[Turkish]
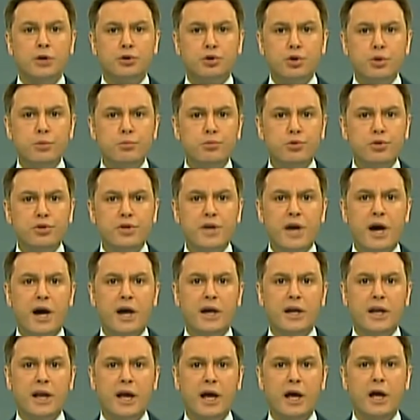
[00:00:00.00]
Tüm
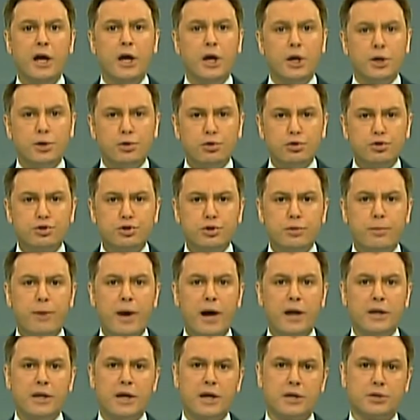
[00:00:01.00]
dünya ile güçlü
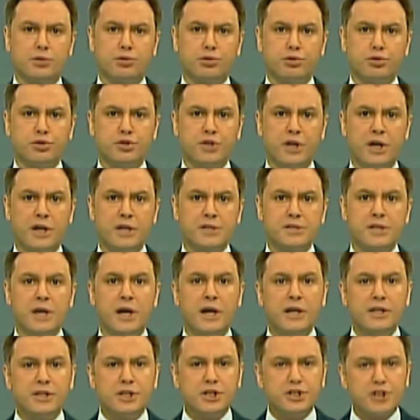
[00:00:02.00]
bağlar kuracağız,
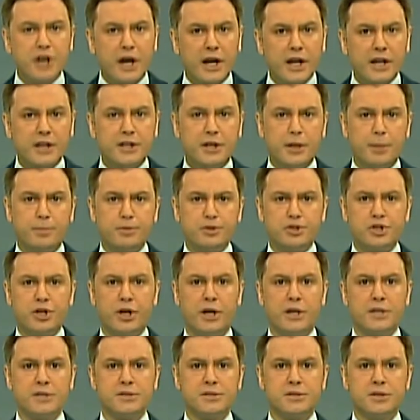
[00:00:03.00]
ticaret
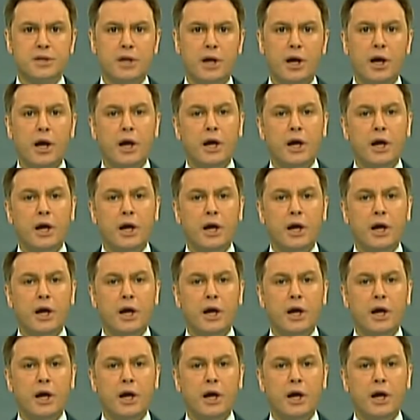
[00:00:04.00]
yapacağız.